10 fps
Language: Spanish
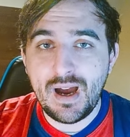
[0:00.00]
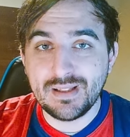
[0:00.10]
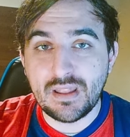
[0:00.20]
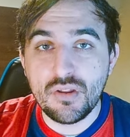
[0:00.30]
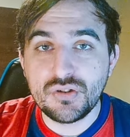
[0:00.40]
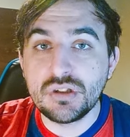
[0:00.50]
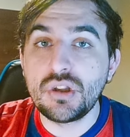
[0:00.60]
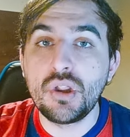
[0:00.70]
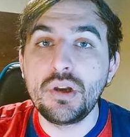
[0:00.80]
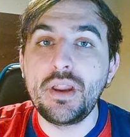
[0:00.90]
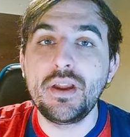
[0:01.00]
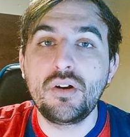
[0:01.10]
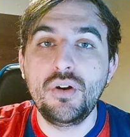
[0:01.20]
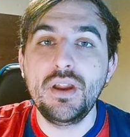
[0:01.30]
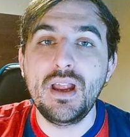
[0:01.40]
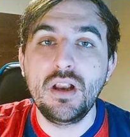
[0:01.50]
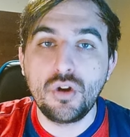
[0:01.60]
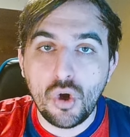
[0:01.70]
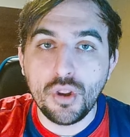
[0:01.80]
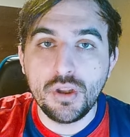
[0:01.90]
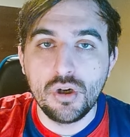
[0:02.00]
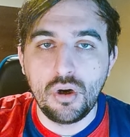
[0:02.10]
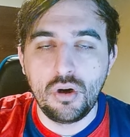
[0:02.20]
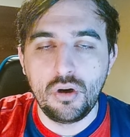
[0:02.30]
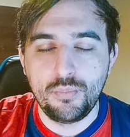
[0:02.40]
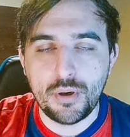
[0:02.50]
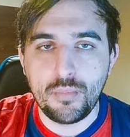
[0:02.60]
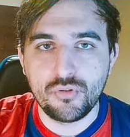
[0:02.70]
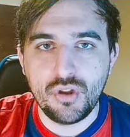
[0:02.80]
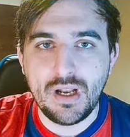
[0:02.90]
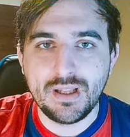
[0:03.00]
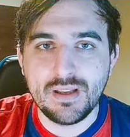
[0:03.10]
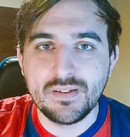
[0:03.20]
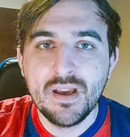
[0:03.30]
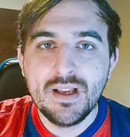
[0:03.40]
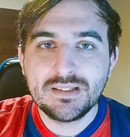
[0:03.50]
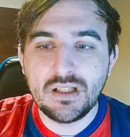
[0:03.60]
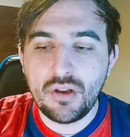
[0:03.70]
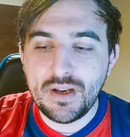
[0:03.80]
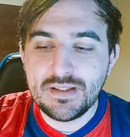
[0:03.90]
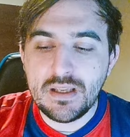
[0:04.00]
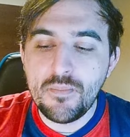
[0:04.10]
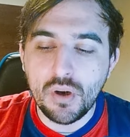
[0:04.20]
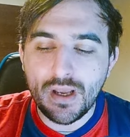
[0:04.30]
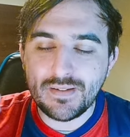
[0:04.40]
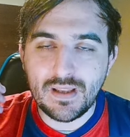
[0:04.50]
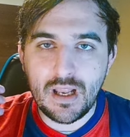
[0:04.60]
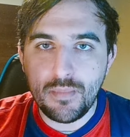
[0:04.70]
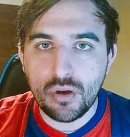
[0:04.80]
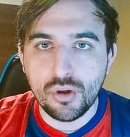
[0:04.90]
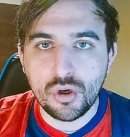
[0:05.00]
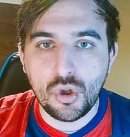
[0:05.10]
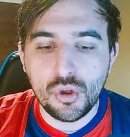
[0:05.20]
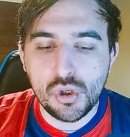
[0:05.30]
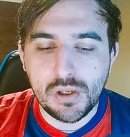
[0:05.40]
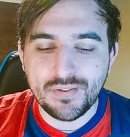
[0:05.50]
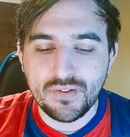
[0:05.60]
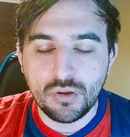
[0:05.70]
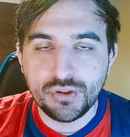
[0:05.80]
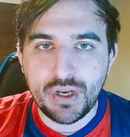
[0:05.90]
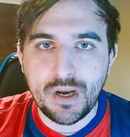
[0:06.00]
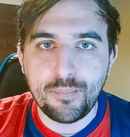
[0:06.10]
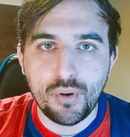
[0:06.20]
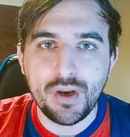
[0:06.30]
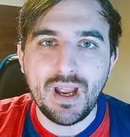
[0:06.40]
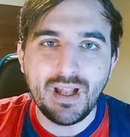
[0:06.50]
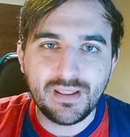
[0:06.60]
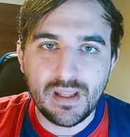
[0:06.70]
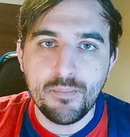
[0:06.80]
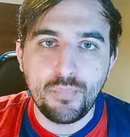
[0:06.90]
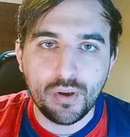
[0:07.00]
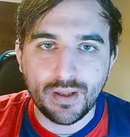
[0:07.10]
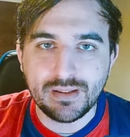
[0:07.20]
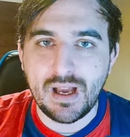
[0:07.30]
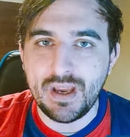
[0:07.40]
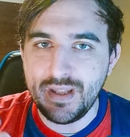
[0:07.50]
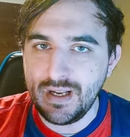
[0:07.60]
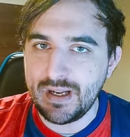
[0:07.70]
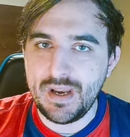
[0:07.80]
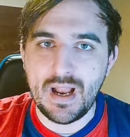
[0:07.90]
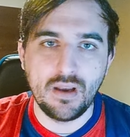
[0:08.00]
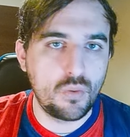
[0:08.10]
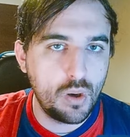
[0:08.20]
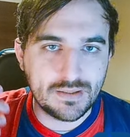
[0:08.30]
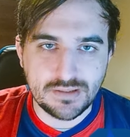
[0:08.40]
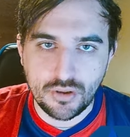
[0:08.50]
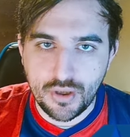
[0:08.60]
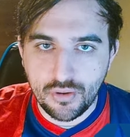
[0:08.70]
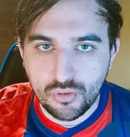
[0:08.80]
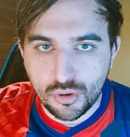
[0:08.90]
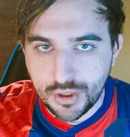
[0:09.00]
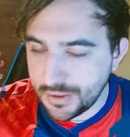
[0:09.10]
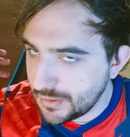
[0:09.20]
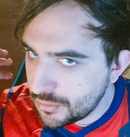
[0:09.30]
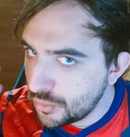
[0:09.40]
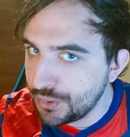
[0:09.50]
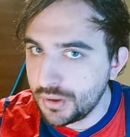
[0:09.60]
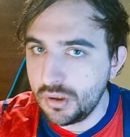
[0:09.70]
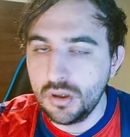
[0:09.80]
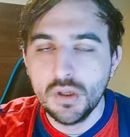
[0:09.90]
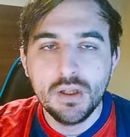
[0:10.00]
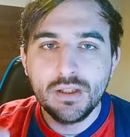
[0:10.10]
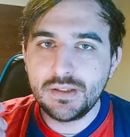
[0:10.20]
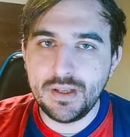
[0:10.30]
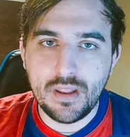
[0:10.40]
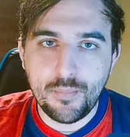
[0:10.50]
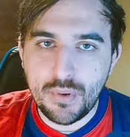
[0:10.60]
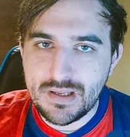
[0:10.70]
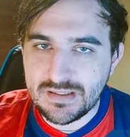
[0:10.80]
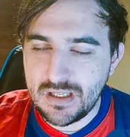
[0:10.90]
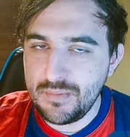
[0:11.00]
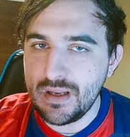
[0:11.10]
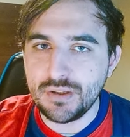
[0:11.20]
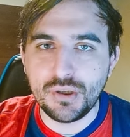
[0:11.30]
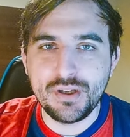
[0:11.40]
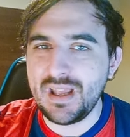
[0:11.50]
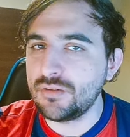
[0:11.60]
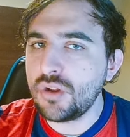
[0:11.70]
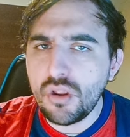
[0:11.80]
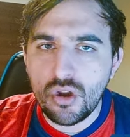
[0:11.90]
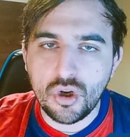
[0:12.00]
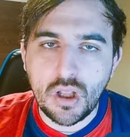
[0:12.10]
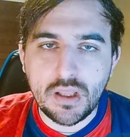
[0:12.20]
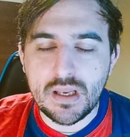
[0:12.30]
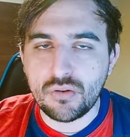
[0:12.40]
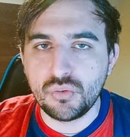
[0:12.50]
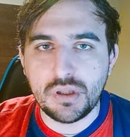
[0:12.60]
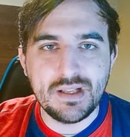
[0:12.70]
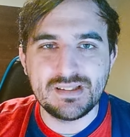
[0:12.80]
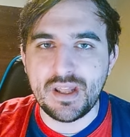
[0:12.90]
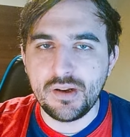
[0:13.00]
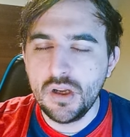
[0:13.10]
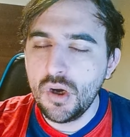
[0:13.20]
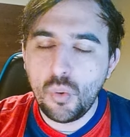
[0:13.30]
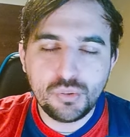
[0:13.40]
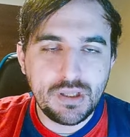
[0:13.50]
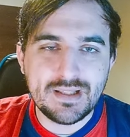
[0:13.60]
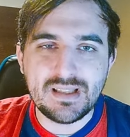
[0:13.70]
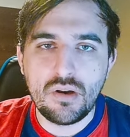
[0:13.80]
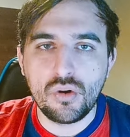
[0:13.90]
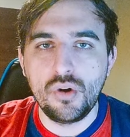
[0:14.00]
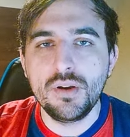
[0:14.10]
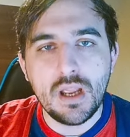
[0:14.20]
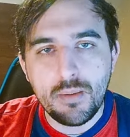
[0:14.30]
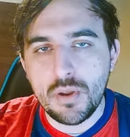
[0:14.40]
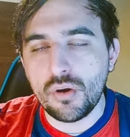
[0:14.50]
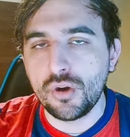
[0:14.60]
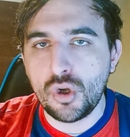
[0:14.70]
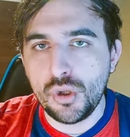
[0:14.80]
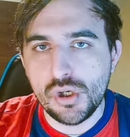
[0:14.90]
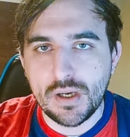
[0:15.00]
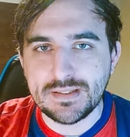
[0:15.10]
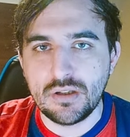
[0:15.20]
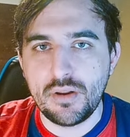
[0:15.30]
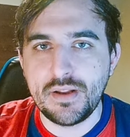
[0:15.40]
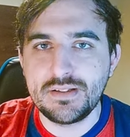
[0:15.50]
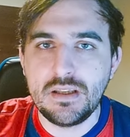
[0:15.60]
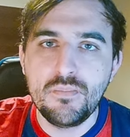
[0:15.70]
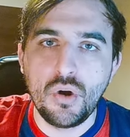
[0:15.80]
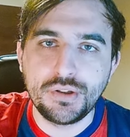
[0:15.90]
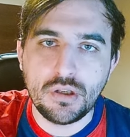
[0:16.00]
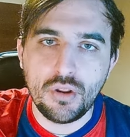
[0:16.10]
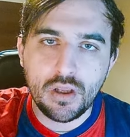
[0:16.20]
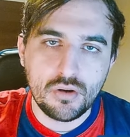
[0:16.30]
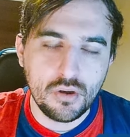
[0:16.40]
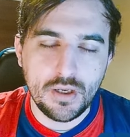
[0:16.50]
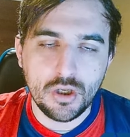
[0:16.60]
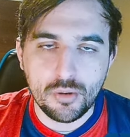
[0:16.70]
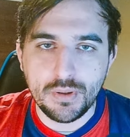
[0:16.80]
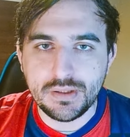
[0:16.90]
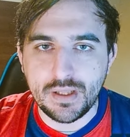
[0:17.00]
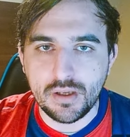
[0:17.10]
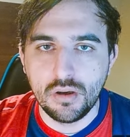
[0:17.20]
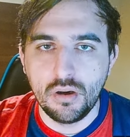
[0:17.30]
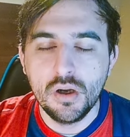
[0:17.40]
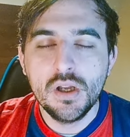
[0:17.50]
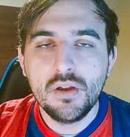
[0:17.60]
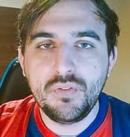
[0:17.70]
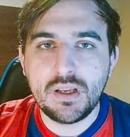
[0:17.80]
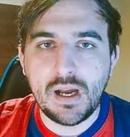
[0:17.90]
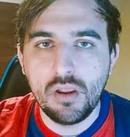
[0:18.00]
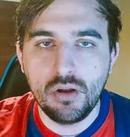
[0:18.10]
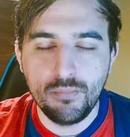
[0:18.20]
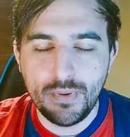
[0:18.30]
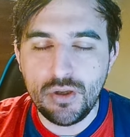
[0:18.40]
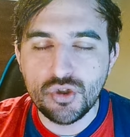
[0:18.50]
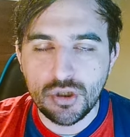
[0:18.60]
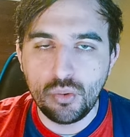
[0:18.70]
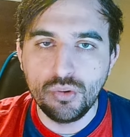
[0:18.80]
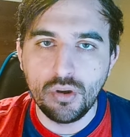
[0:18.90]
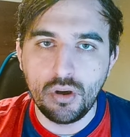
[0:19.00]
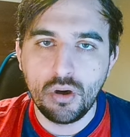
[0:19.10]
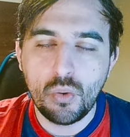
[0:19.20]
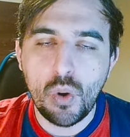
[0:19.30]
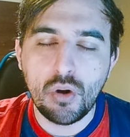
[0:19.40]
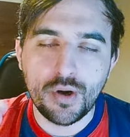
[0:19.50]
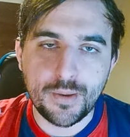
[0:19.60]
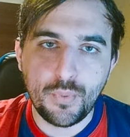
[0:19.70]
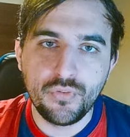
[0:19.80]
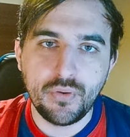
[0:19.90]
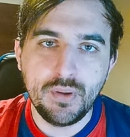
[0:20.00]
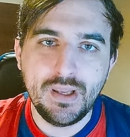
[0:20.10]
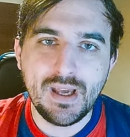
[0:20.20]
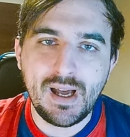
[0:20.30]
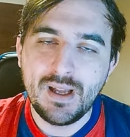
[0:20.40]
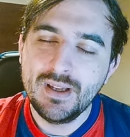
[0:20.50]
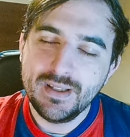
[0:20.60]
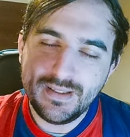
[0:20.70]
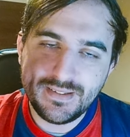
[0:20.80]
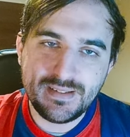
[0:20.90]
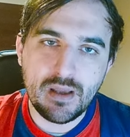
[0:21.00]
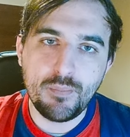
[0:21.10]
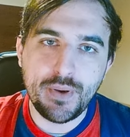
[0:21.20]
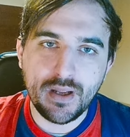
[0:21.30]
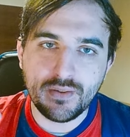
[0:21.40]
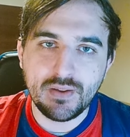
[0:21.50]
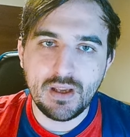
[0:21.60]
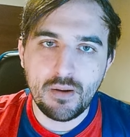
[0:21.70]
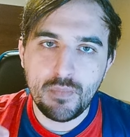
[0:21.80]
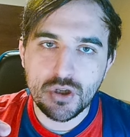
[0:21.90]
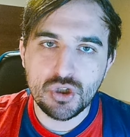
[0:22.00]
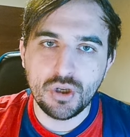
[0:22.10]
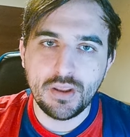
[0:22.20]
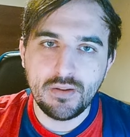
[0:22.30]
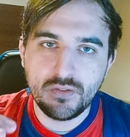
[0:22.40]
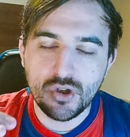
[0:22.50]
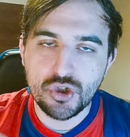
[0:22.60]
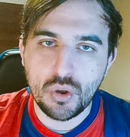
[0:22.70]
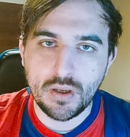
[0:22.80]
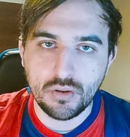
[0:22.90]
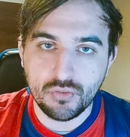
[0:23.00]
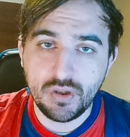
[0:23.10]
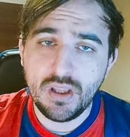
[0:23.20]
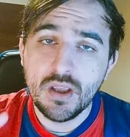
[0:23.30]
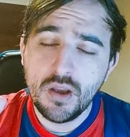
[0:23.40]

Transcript: hasta 200 dólares con el código promocional que es Salorencismo, que es el mejor código que vas a encontrar por el tiempo que está en el canal. Juegas San Lorenzo contra el Instituto, tenés después las eliminatorias, todo lo que quieras utilizar, utilizalo con el mejor código que es Salorencismo. Te lo dejo en el comentario fijado. Vení un segundo, jugá con responsabilidad y siempre que seas mayor de 18 años, ¿sí?